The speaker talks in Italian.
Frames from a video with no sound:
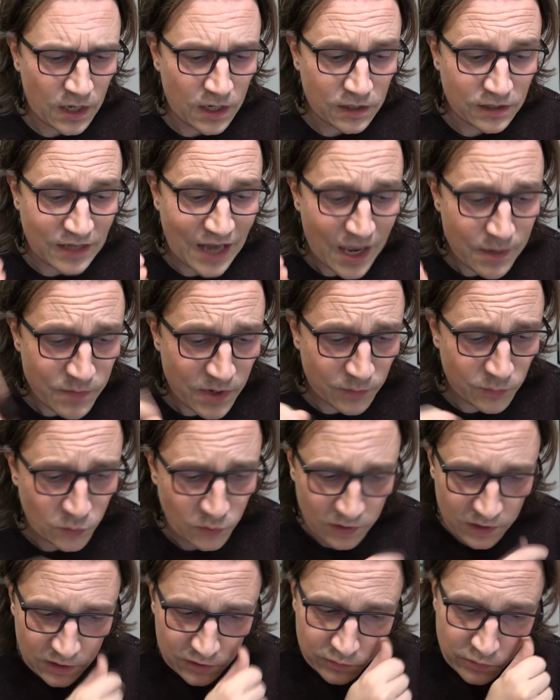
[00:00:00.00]

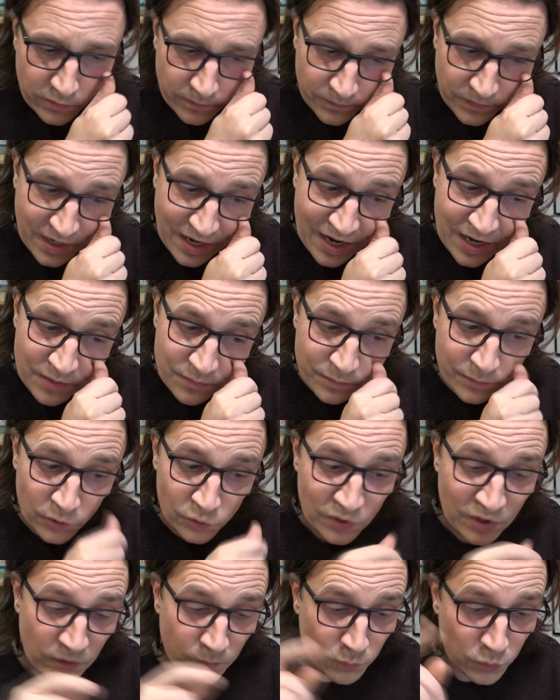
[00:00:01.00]
Cyberbullismo è il
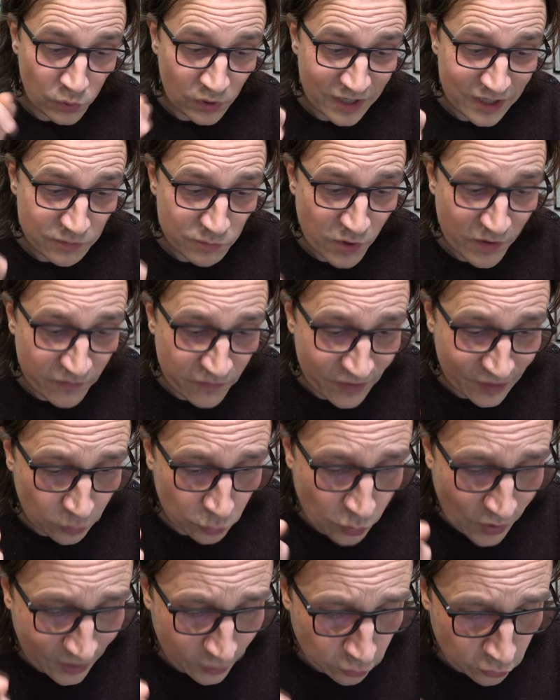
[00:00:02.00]
bullismo
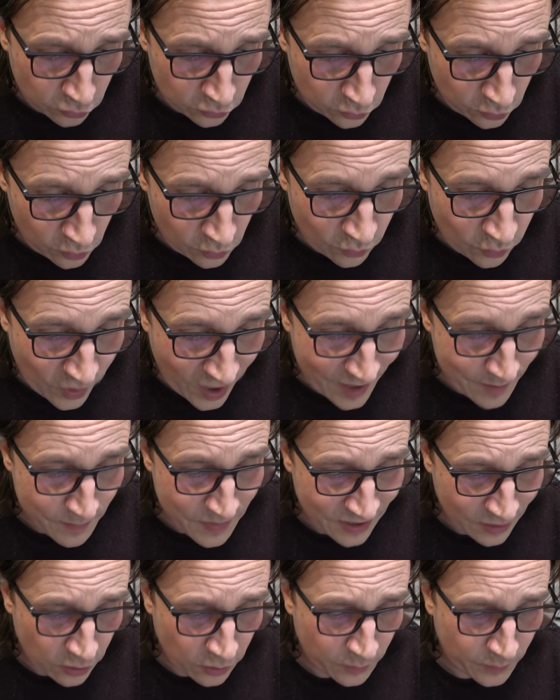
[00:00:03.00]
effettuato sul
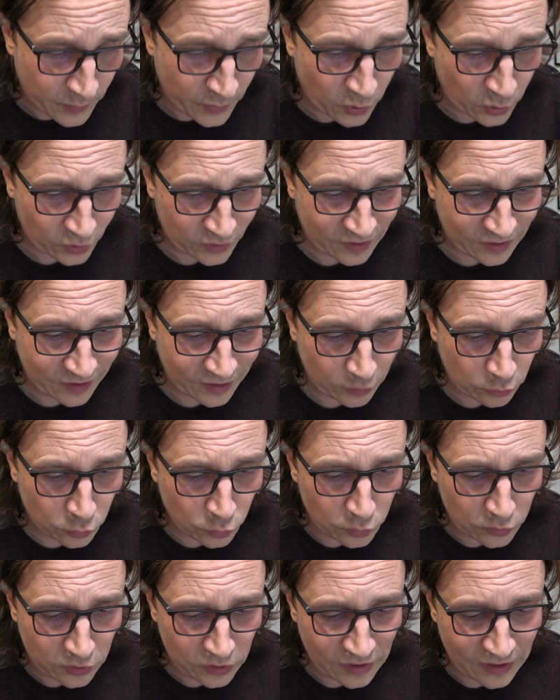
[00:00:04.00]
web e comporta che
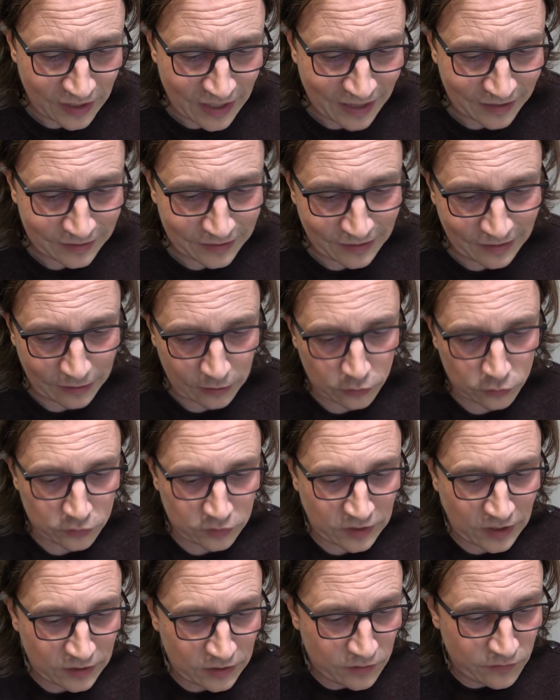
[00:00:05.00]
tutti gli atti
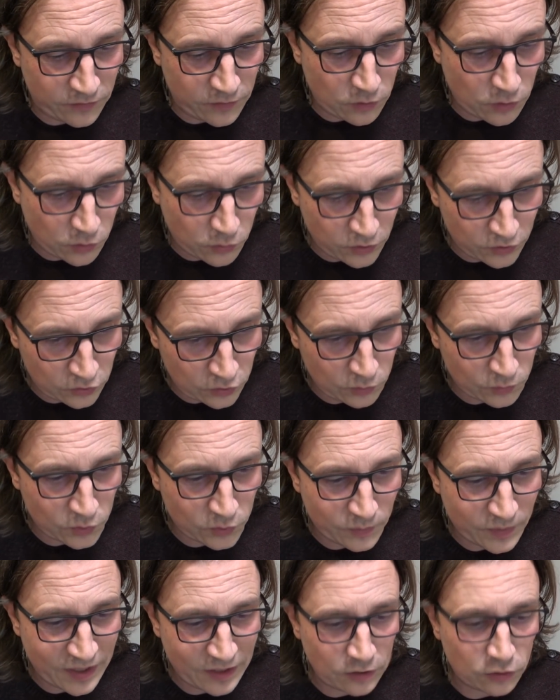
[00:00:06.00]
raccontati fino a questo
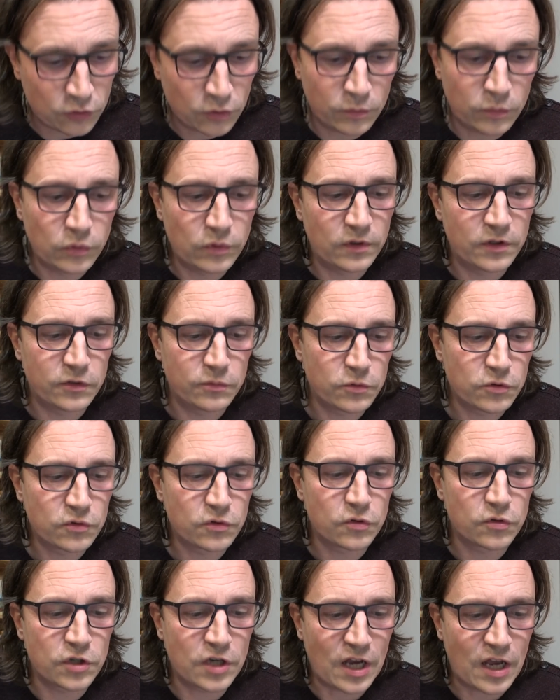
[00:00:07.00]
momento, bullismo
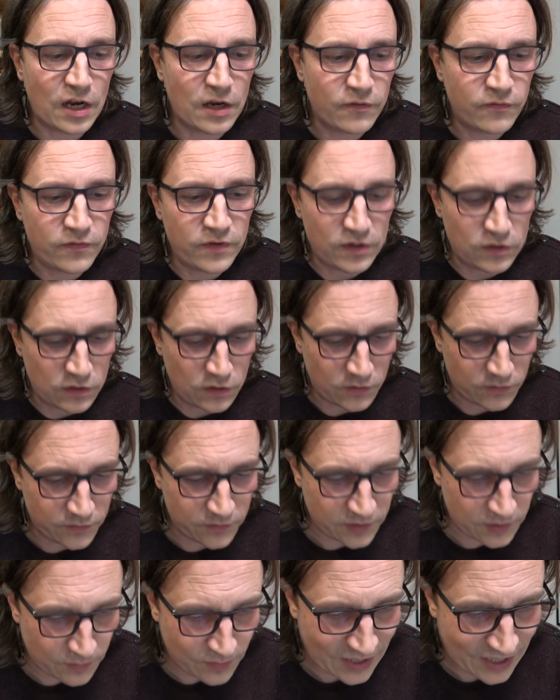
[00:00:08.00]
sociale, fisico,
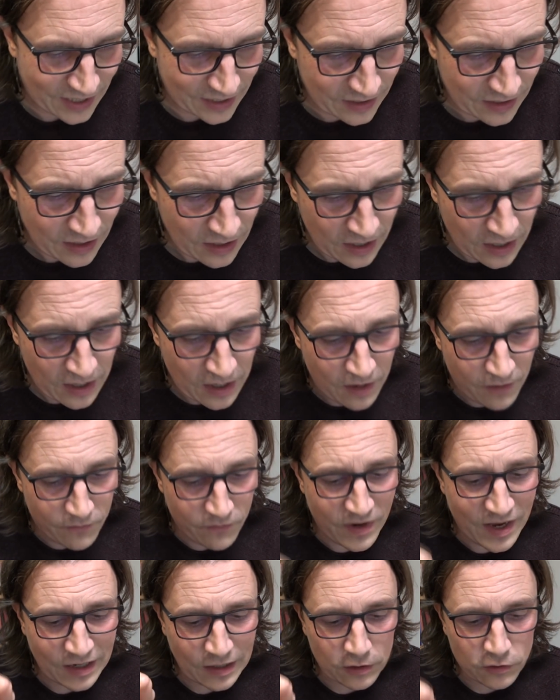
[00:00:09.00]
verbale,
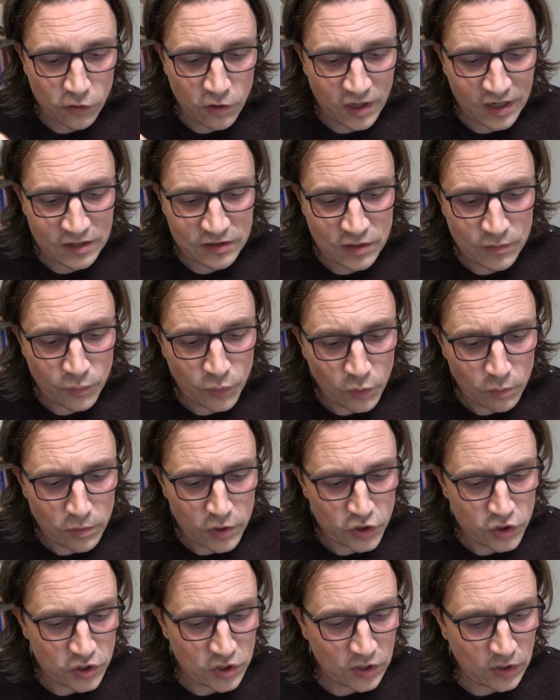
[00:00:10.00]
vengano resi
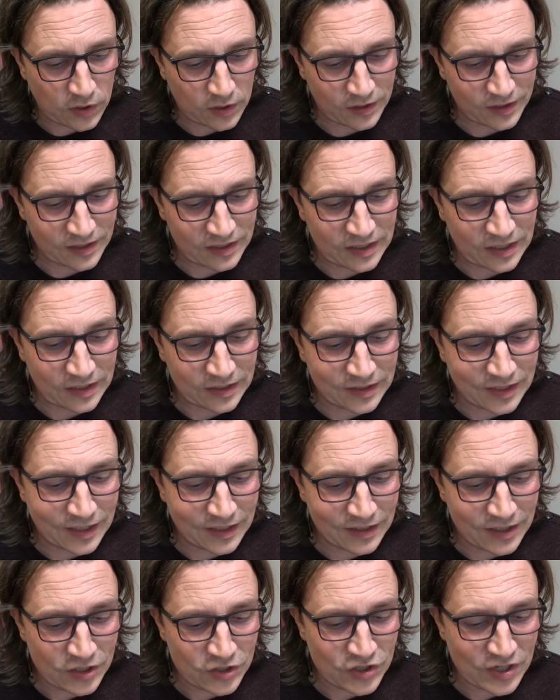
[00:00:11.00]
pubblici in rete,
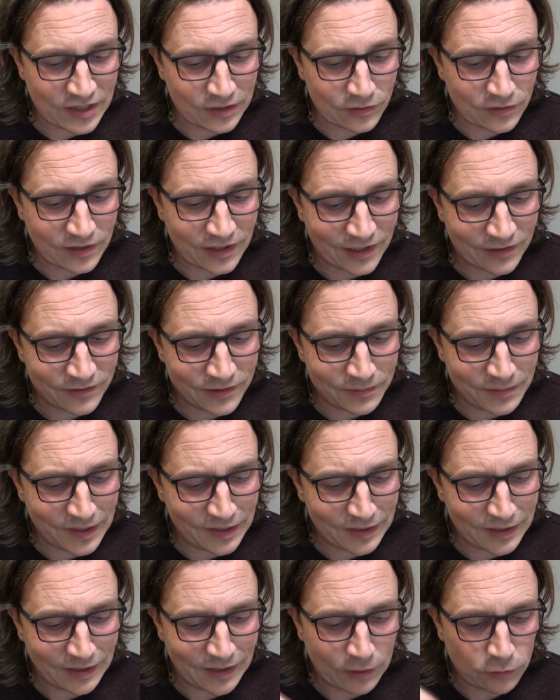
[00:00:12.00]
danneggiando
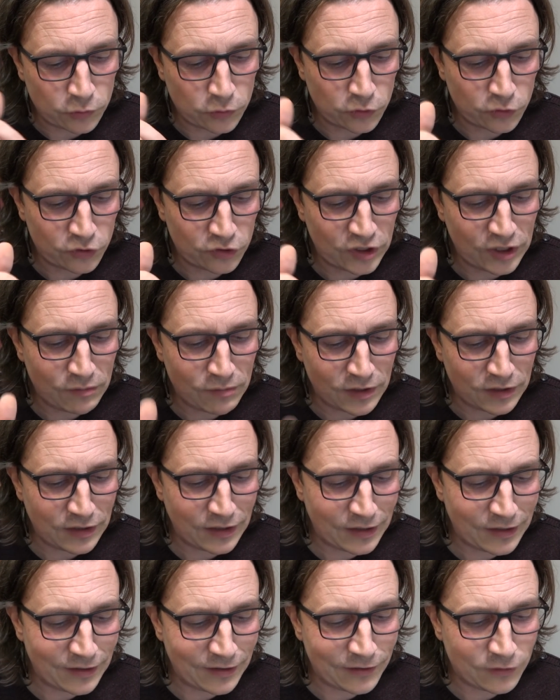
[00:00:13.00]
gravemente l'autostima
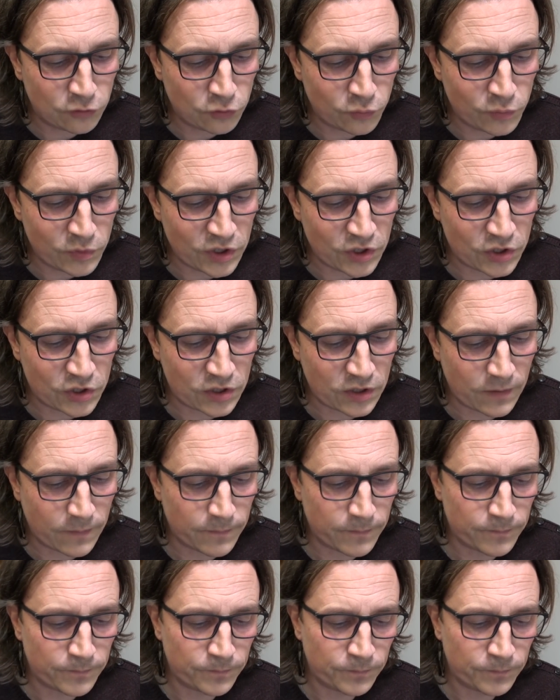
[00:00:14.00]
di chi li subisce.